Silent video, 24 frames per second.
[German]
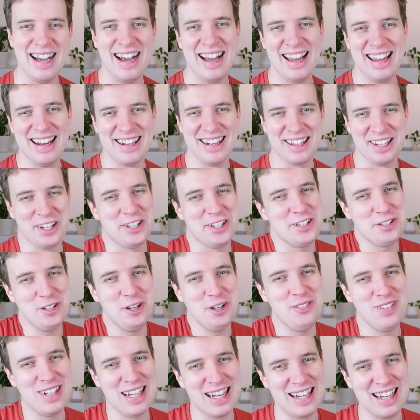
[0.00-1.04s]
Ja, Hendrik,
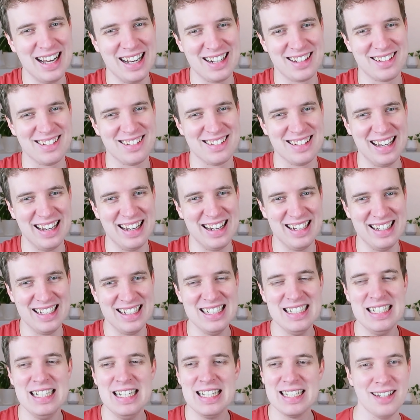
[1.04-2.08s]
schön wieder da zu sein,
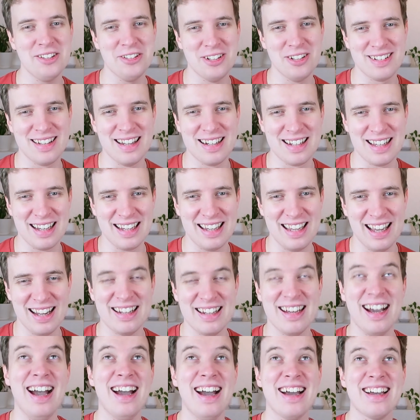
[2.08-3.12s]
ne? Das hört Sandra
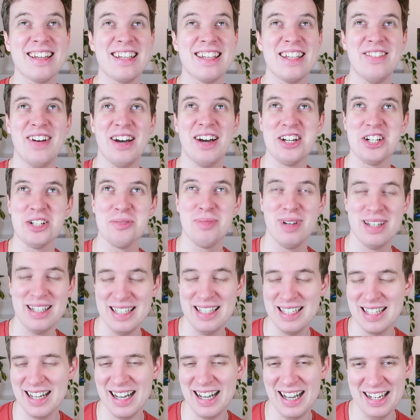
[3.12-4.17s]
gerne. Ach, ich war schon mal
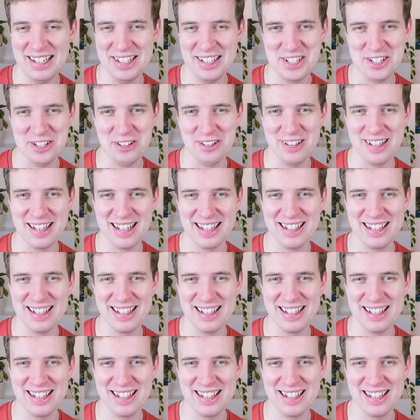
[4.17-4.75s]
hier, all die schönen